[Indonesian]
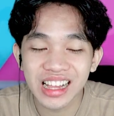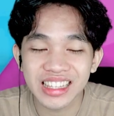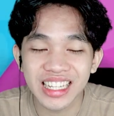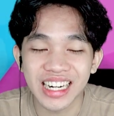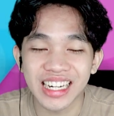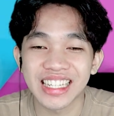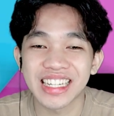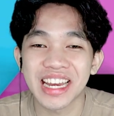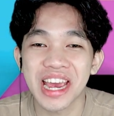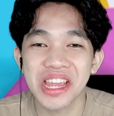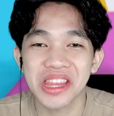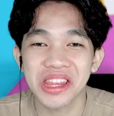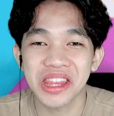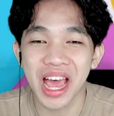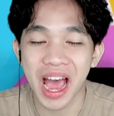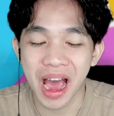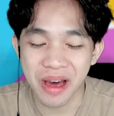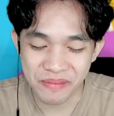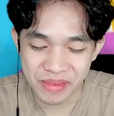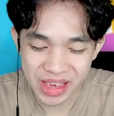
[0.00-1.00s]

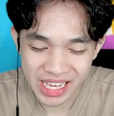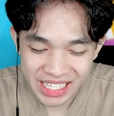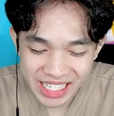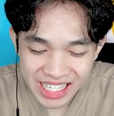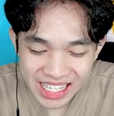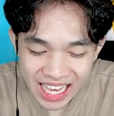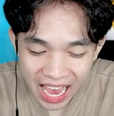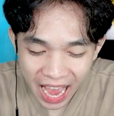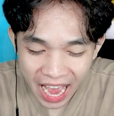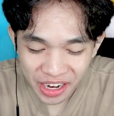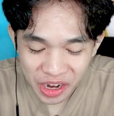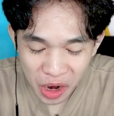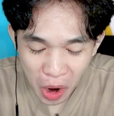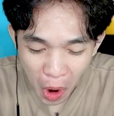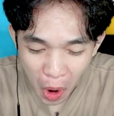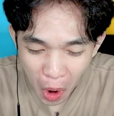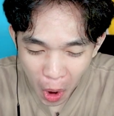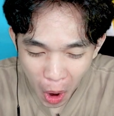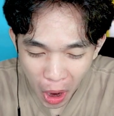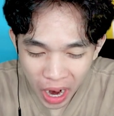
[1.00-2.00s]
Ternyata bisa
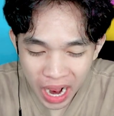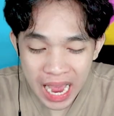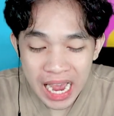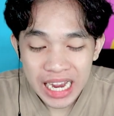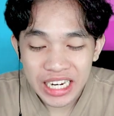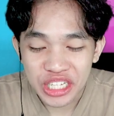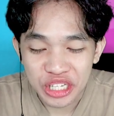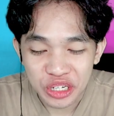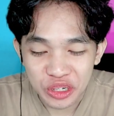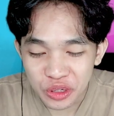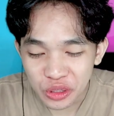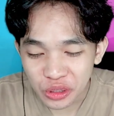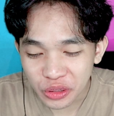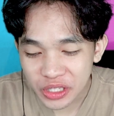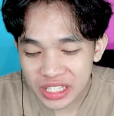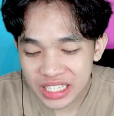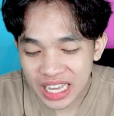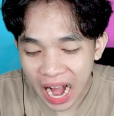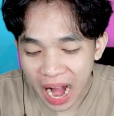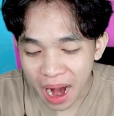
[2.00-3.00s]
dong.
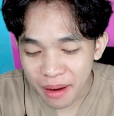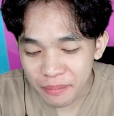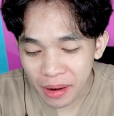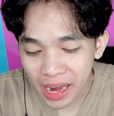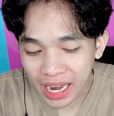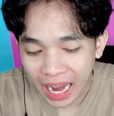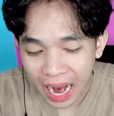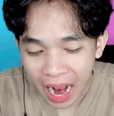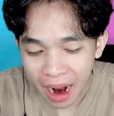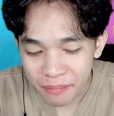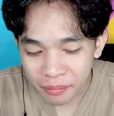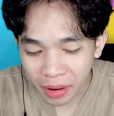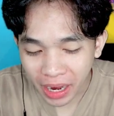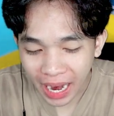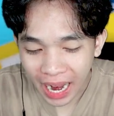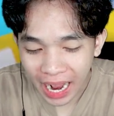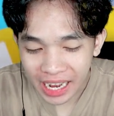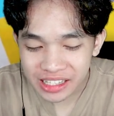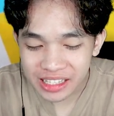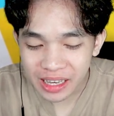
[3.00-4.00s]
Jurus Kame
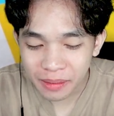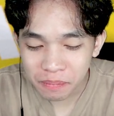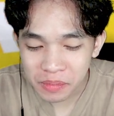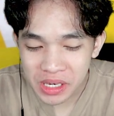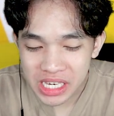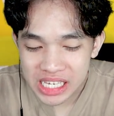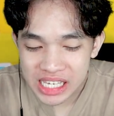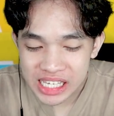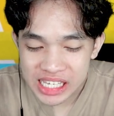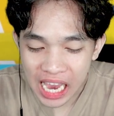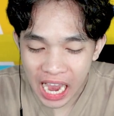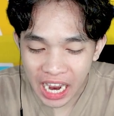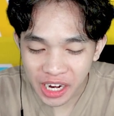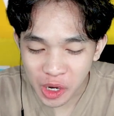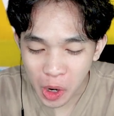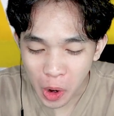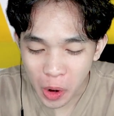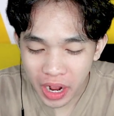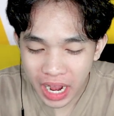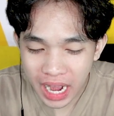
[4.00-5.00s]
hanya bisa
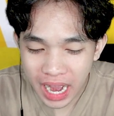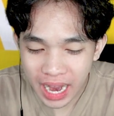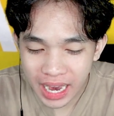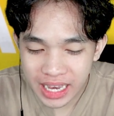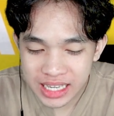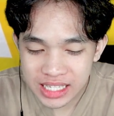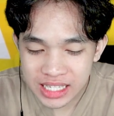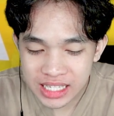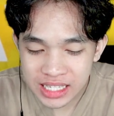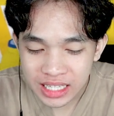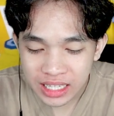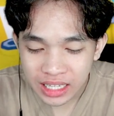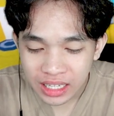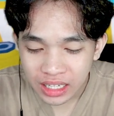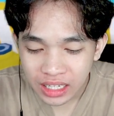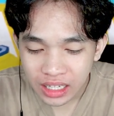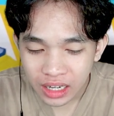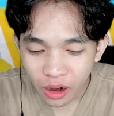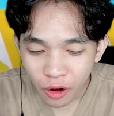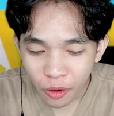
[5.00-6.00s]
dong, guys.
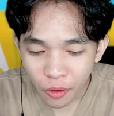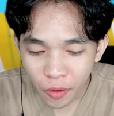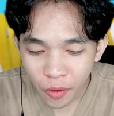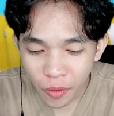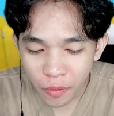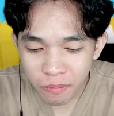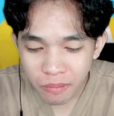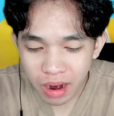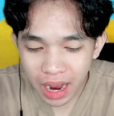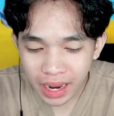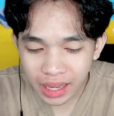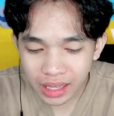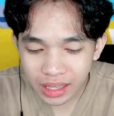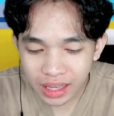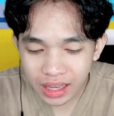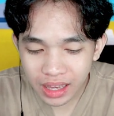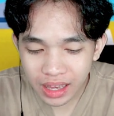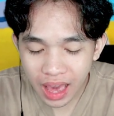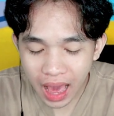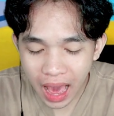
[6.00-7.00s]
Oh my
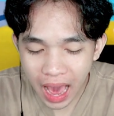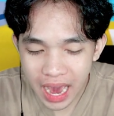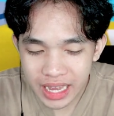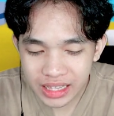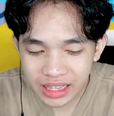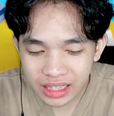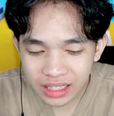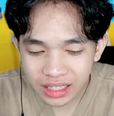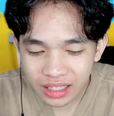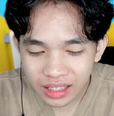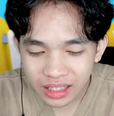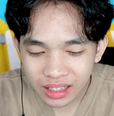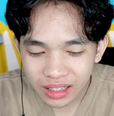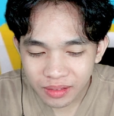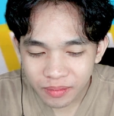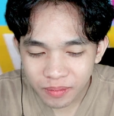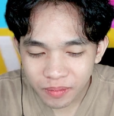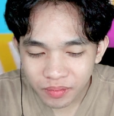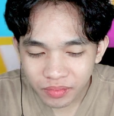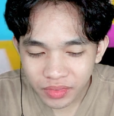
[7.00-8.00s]
god.
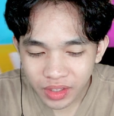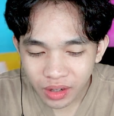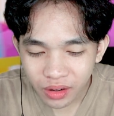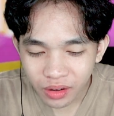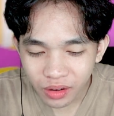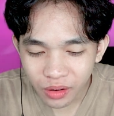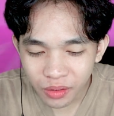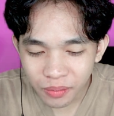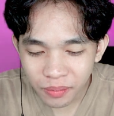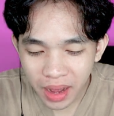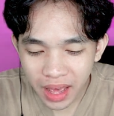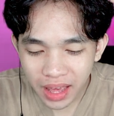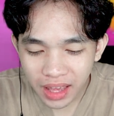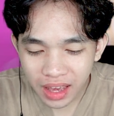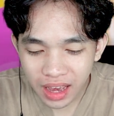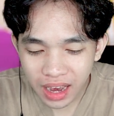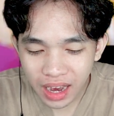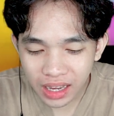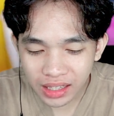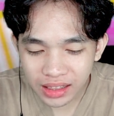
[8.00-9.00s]
Oh my
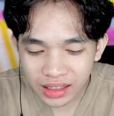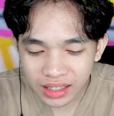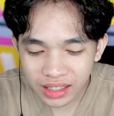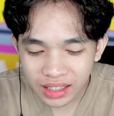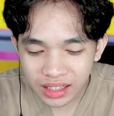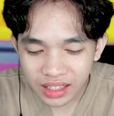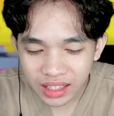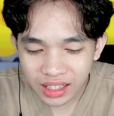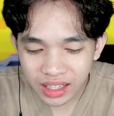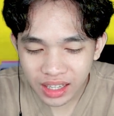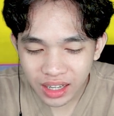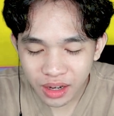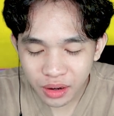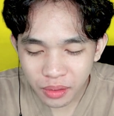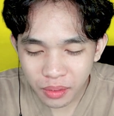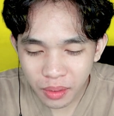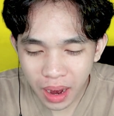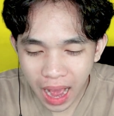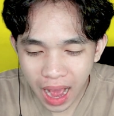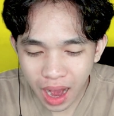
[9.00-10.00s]
god.
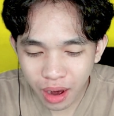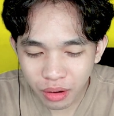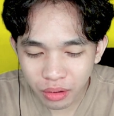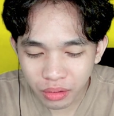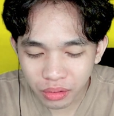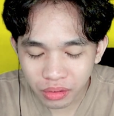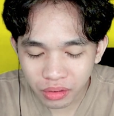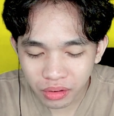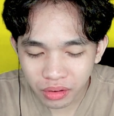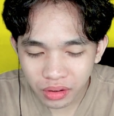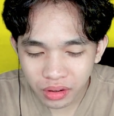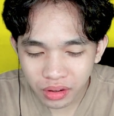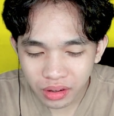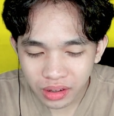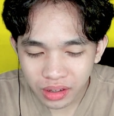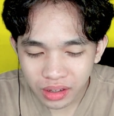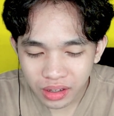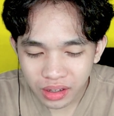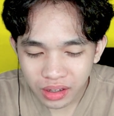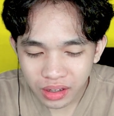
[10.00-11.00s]
Wow.
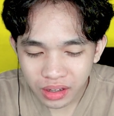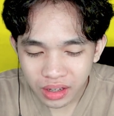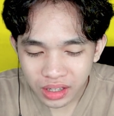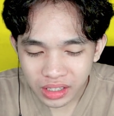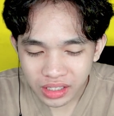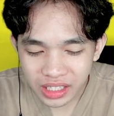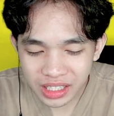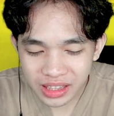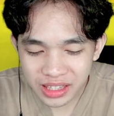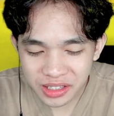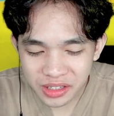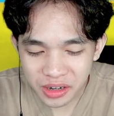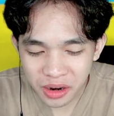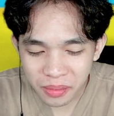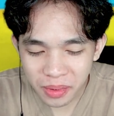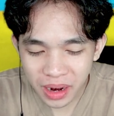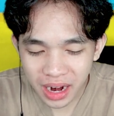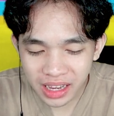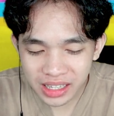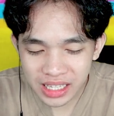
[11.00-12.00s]
Kita
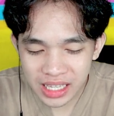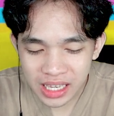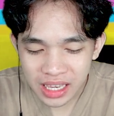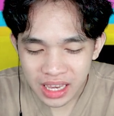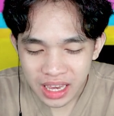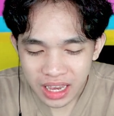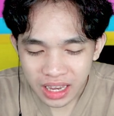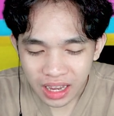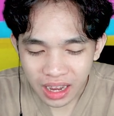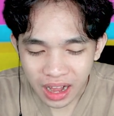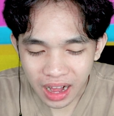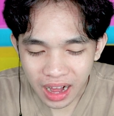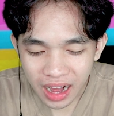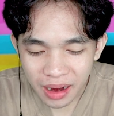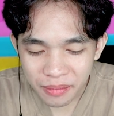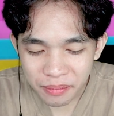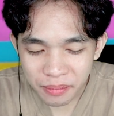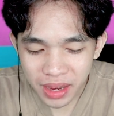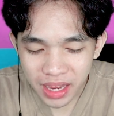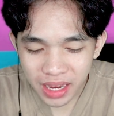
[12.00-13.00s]
coba lagi.
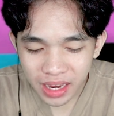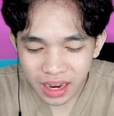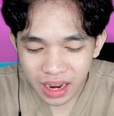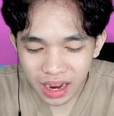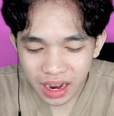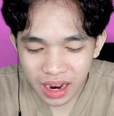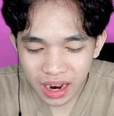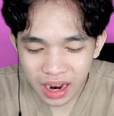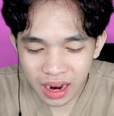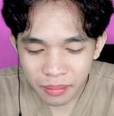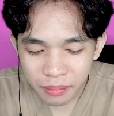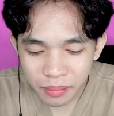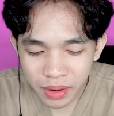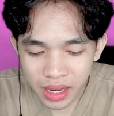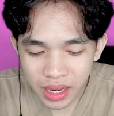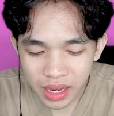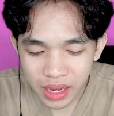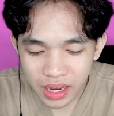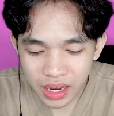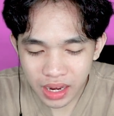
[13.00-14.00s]
Kame
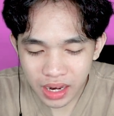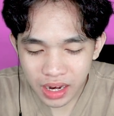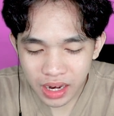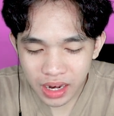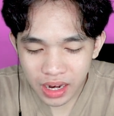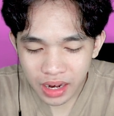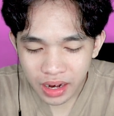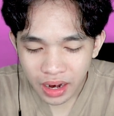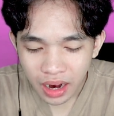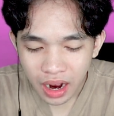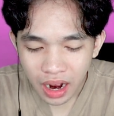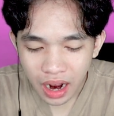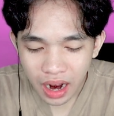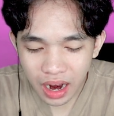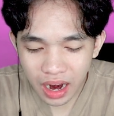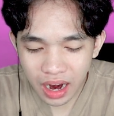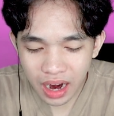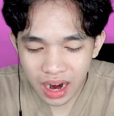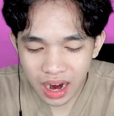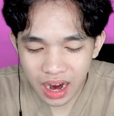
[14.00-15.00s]
kame.
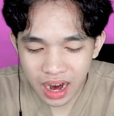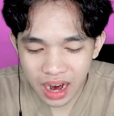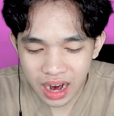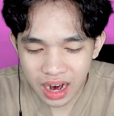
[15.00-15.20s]
Ha.